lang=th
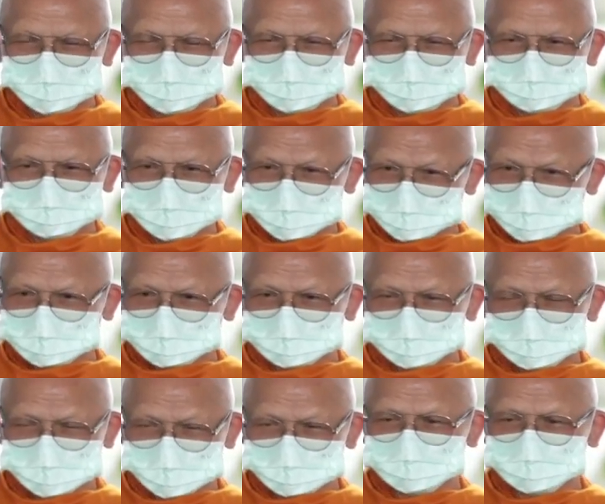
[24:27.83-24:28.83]
ไม่ต้อ
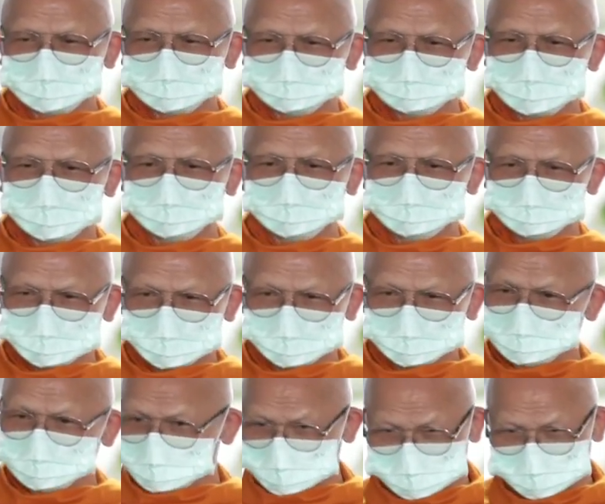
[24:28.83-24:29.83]
งไม่ทำบาปทั้งปวงลูก
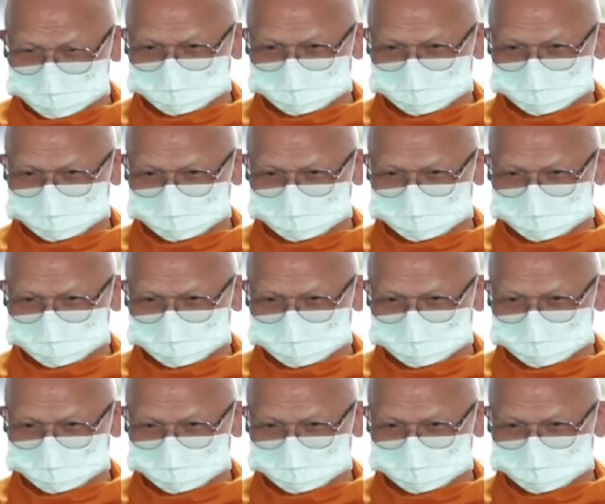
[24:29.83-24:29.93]
กิน